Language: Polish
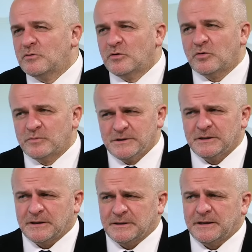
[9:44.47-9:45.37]
korupcję
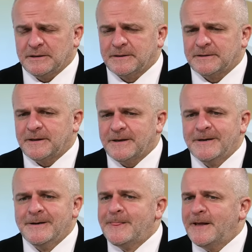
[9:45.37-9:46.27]
itd., tak itd. Tak
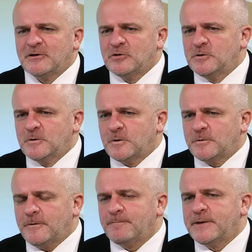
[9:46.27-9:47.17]
Ale to nie tylko
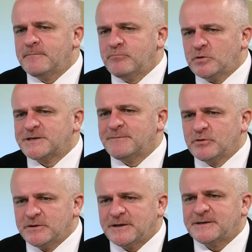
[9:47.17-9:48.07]
to. Polska
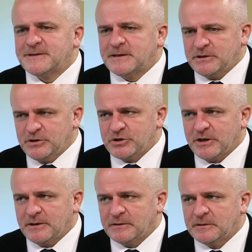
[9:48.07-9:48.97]
polityka
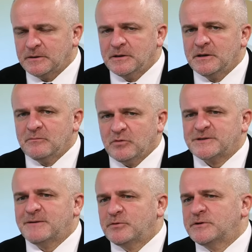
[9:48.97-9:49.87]
zagraniczna,
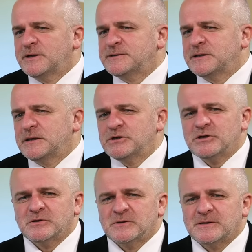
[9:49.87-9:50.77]
polska polityka
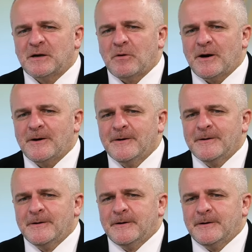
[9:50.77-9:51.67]
zagraniczna została
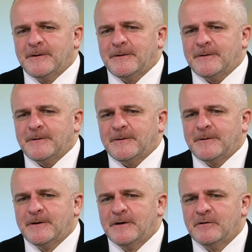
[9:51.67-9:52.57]
e,
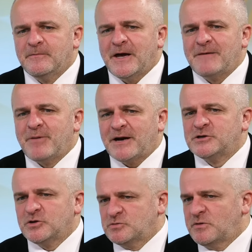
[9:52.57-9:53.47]

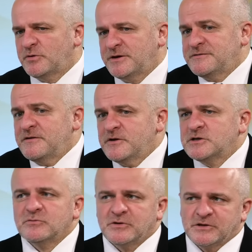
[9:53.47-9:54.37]
najbardziej osłabione, jest w
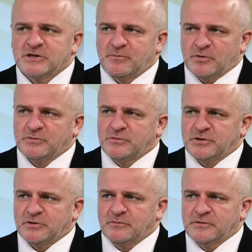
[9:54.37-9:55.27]
największym kryzysie po
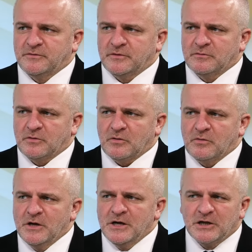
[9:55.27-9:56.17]
1989 roku.
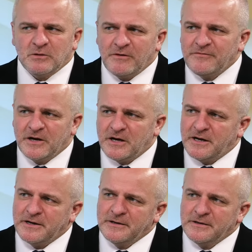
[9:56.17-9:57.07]
I to ma
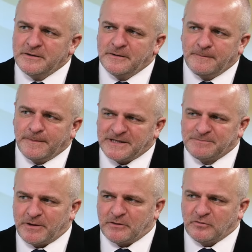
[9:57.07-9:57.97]
wiele um,
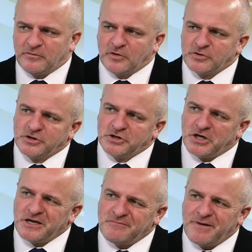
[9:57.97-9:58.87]
aspektów. To, że
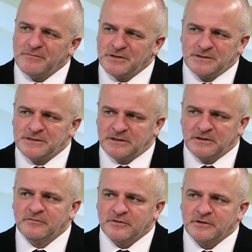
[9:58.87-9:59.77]
dzisiaj nie mamy
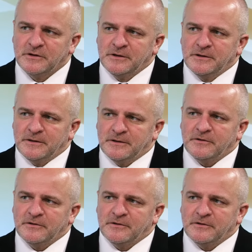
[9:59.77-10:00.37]
inicjatywy y,